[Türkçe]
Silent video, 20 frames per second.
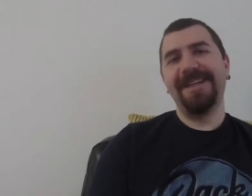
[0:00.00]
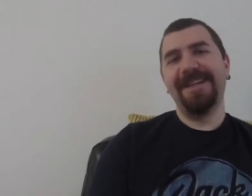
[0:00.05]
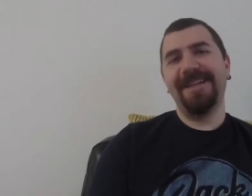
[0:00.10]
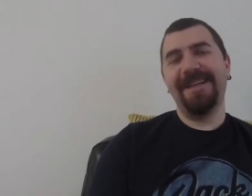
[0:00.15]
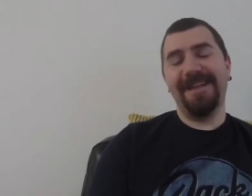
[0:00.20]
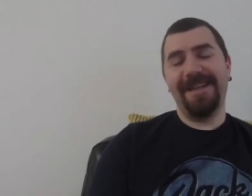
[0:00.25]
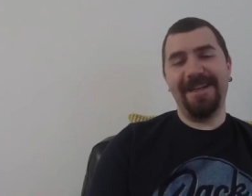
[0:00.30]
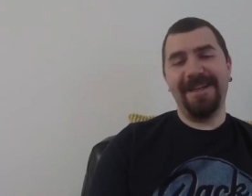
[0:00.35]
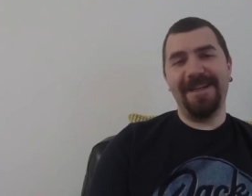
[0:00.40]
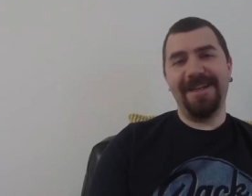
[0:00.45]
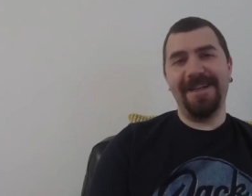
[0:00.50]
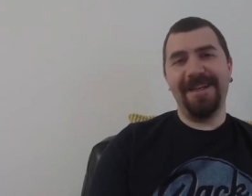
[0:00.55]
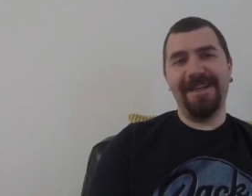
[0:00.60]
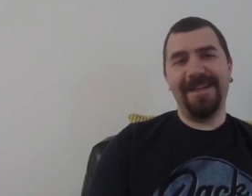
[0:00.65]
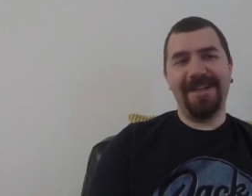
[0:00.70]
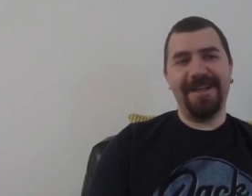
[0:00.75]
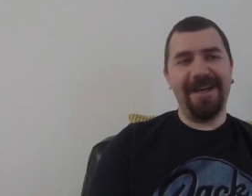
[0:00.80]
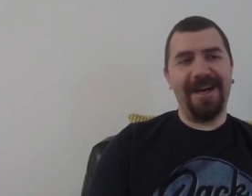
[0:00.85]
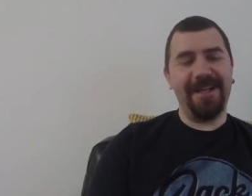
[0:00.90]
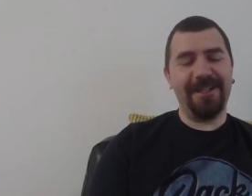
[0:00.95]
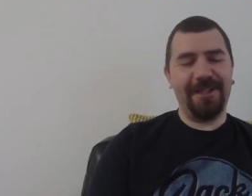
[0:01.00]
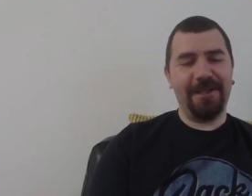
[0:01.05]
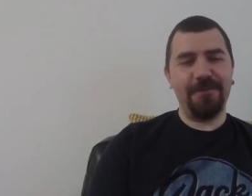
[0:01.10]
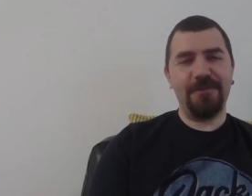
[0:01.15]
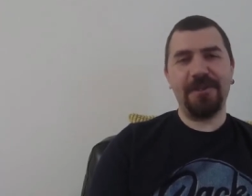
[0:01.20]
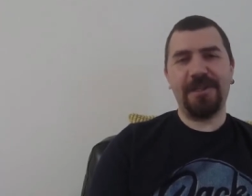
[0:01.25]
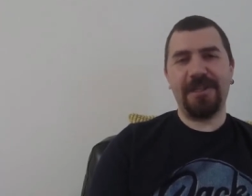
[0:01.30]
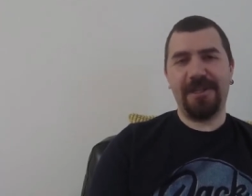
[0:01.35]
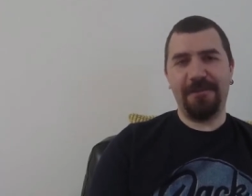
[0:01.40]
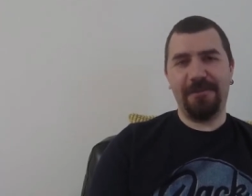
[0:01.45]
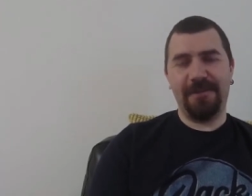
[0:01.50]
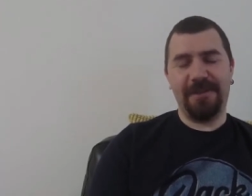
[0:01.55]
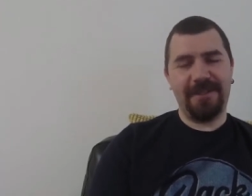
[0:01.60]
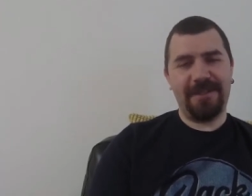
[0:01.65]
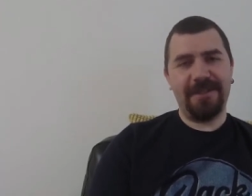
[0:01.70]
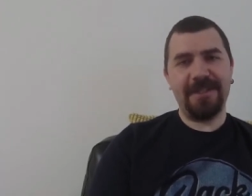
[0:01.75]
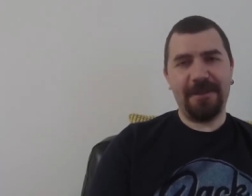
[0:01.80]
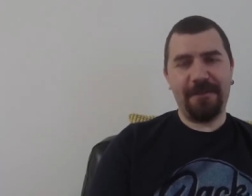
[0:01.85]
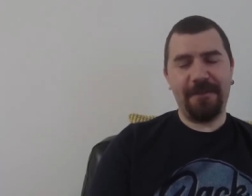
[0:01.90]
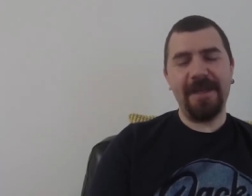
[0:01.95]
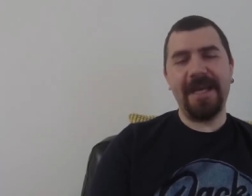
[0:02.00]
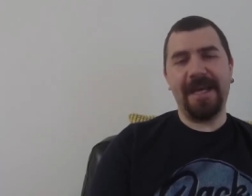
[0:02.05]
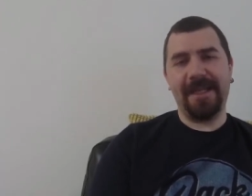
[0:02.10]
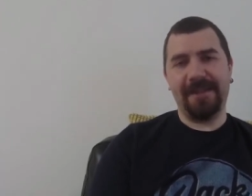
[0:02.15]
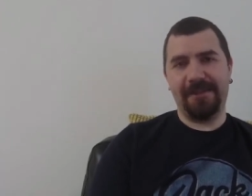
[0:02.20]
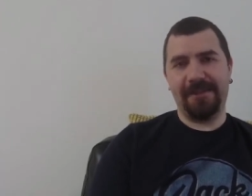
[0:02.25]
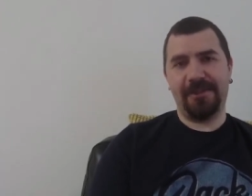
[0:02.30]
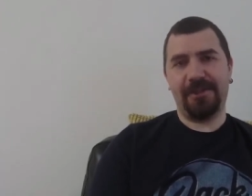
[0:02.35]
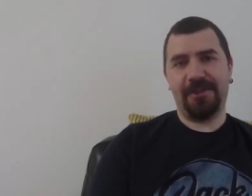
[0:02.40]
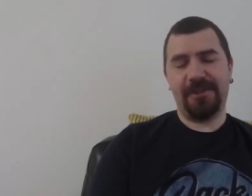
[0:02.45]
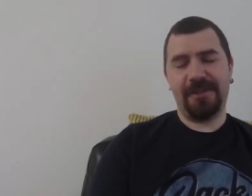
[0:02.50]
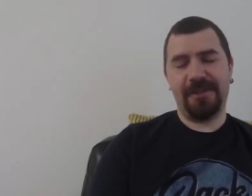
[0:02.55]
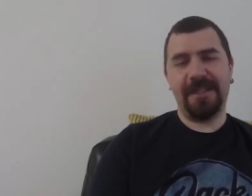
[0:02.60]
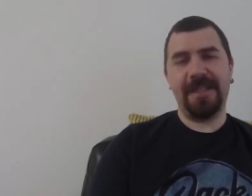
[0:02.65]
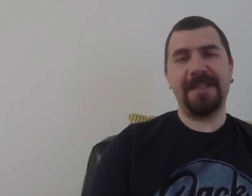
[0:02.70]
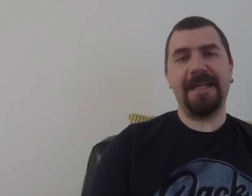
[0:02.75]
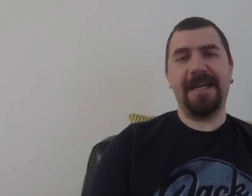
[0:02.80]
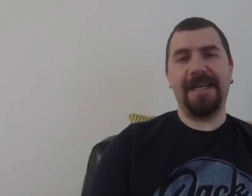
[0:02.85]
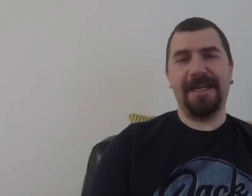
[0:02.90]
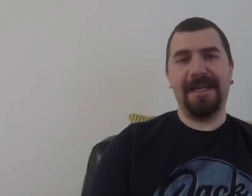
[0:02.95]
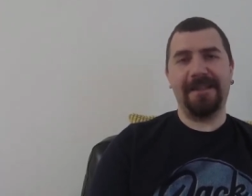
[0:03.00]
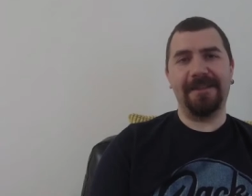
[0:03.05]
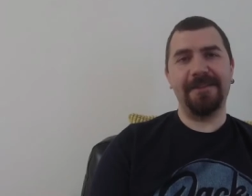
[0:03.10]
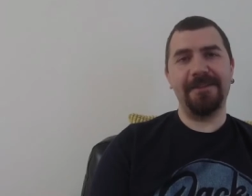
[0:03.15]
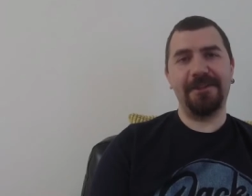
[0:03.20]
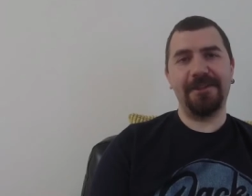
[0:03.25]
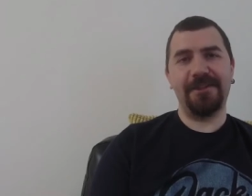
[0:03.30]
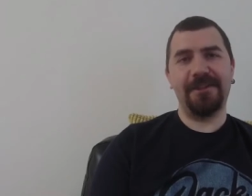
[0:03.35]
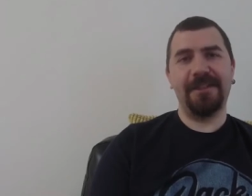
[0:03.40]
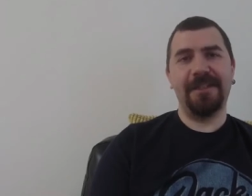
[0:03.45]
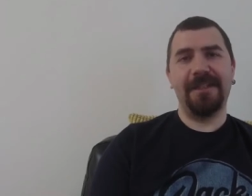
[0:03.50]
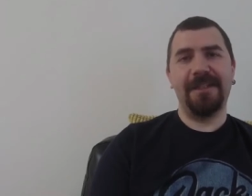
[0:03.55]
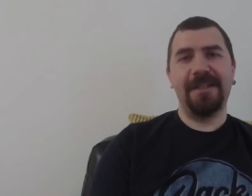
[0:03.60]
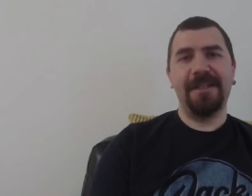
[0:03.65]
e, anlam çıkarabilirsiniz ama yanlış. Neden yanlış?